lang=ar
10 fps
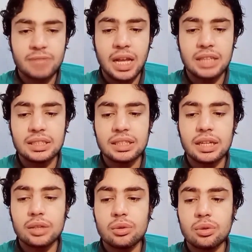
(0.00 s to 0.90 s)
يعني
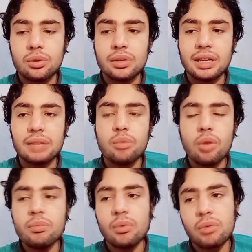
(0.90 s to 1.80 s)
جات له يعني
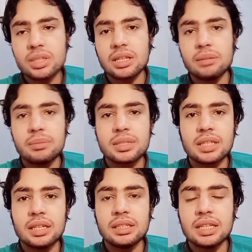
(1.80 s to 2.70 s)
المهم وصل
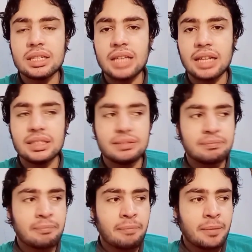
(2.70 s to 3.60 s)
بس يعني
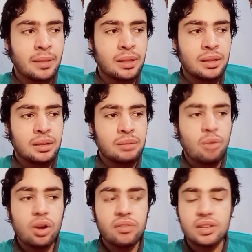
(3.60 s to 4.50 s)

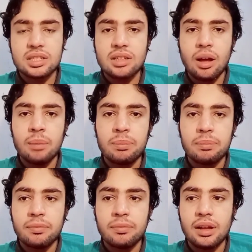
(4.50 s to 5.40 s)
الموقف كان صعب
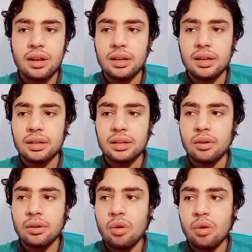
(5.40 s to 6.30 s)

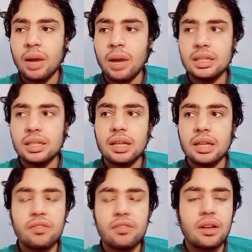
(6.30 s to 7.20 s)
فاغمى عليه
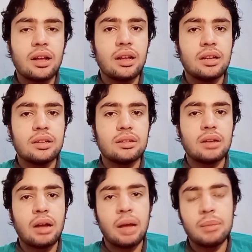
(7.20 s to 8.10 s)
كده ف
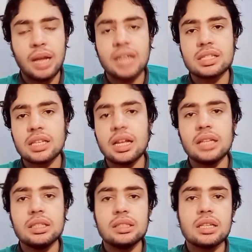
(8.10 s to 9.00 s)
عمل حادثة
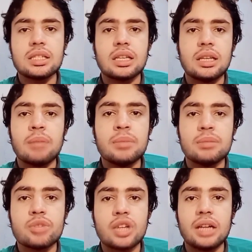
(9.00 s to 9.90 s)
يعني الناس
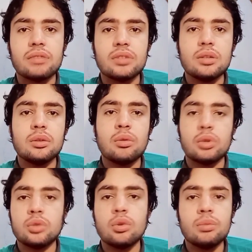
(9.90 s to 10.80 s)
اتلمت مش عارف ايه
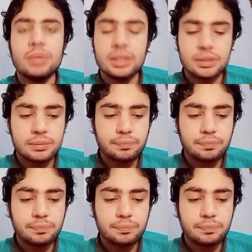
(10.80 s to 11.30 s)
ودوه البيت